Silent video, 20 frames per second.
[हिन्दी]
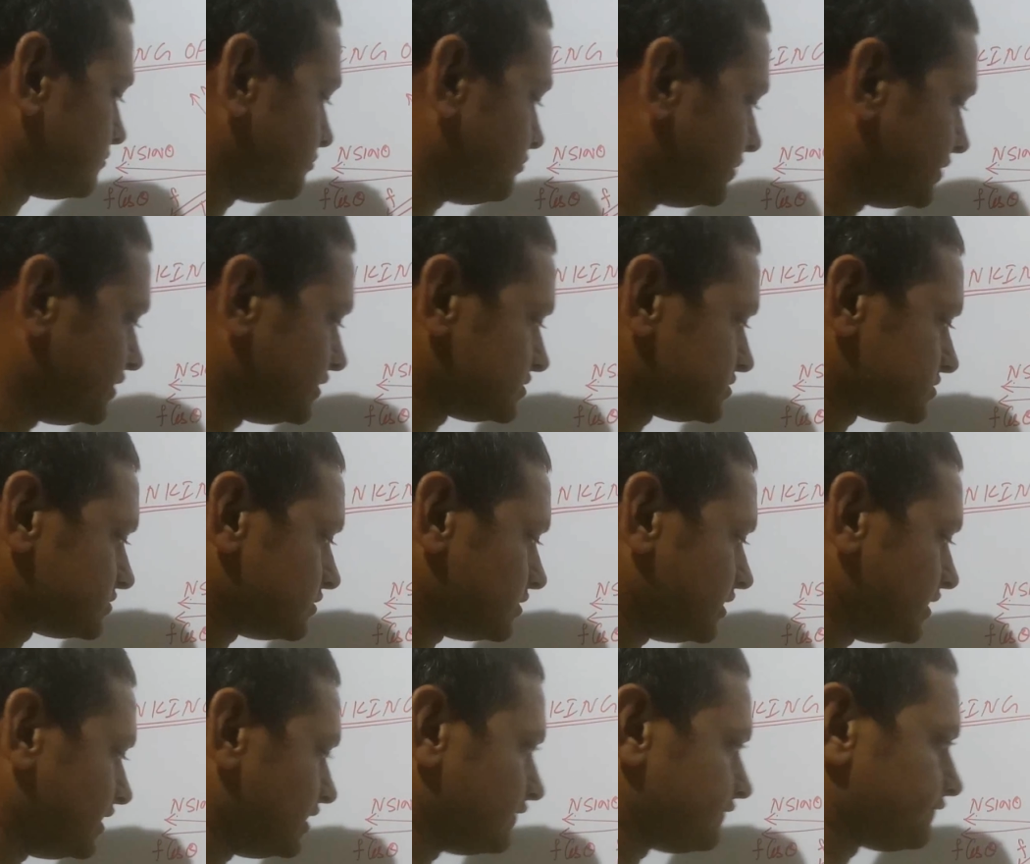प्लस
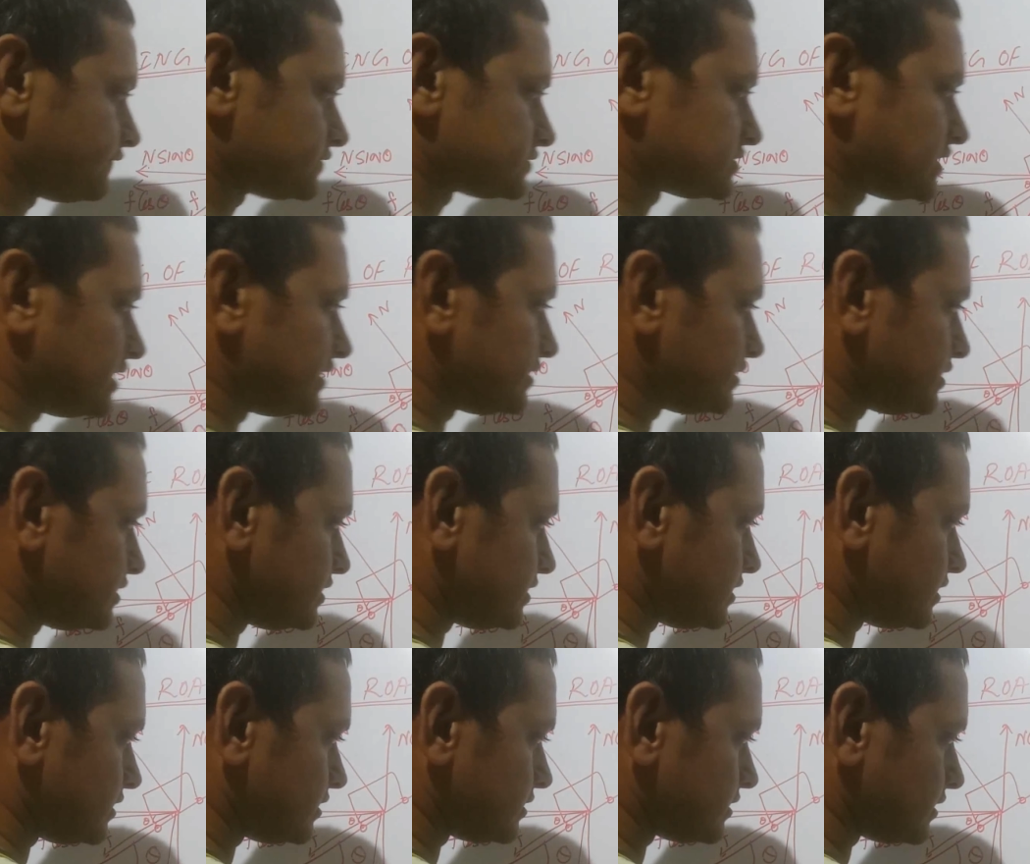एफ साइन थीटा
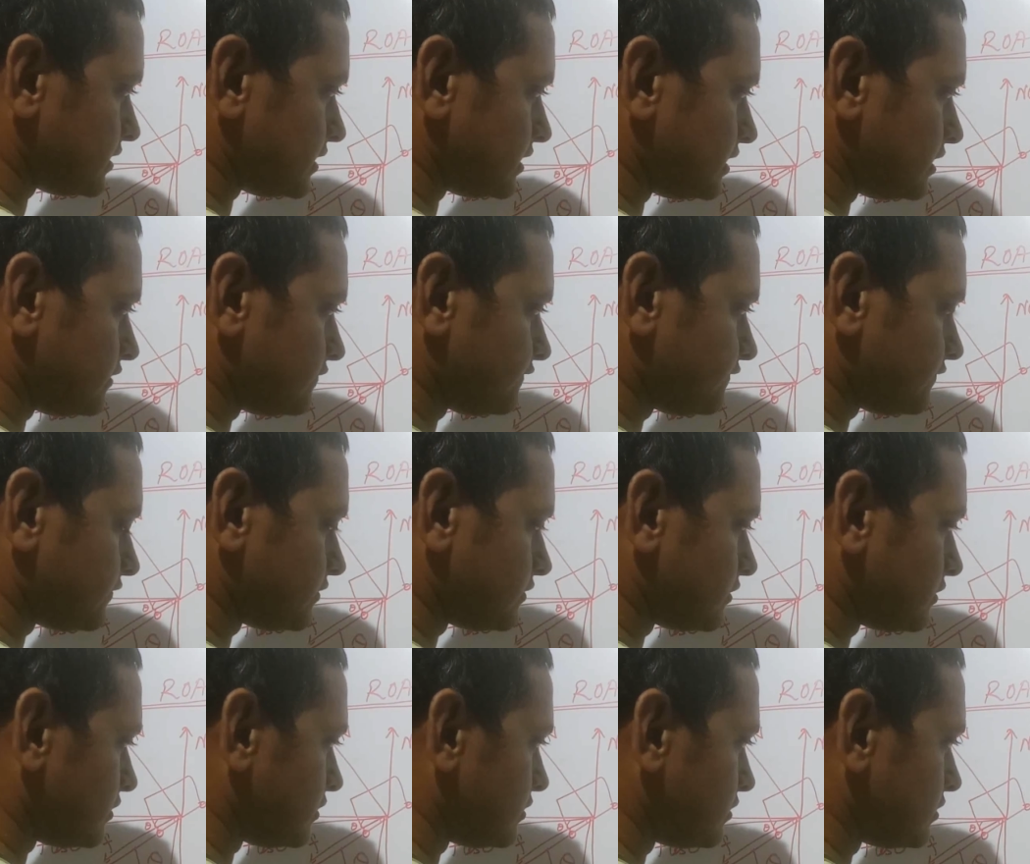एफ
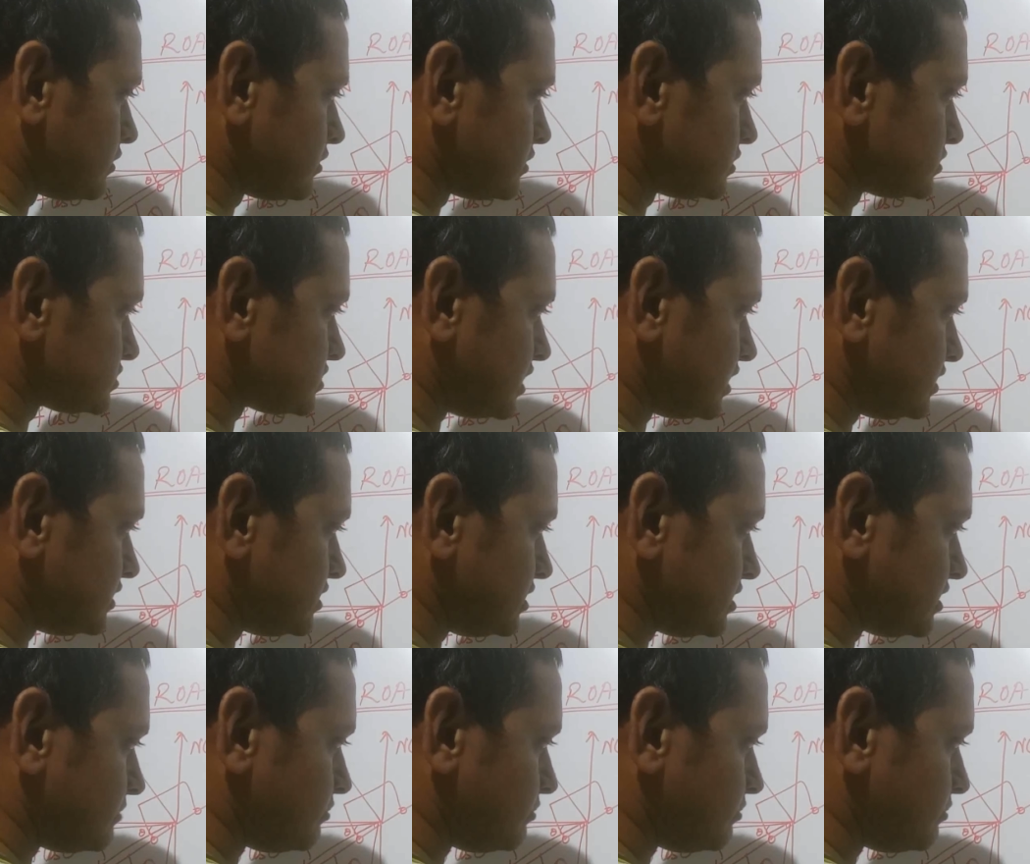साइन थीटा